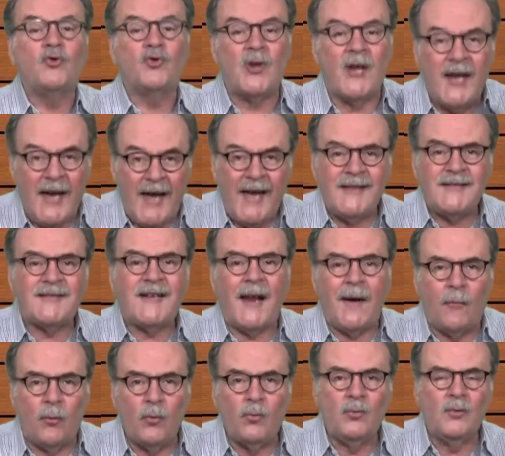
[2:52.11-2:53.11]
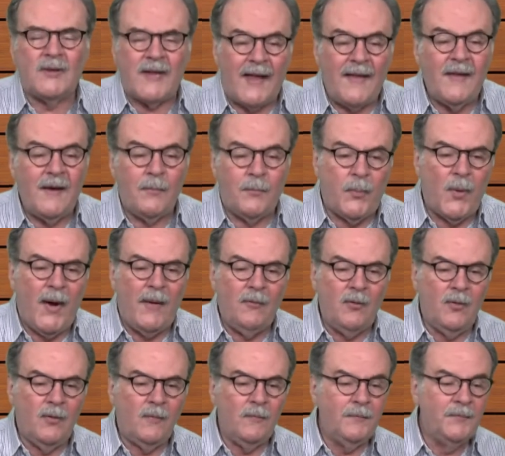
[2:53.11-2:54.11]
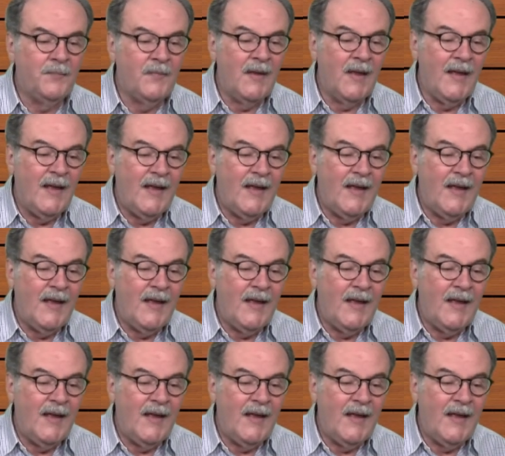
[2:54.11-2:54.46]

si es la voluntad del pueblo,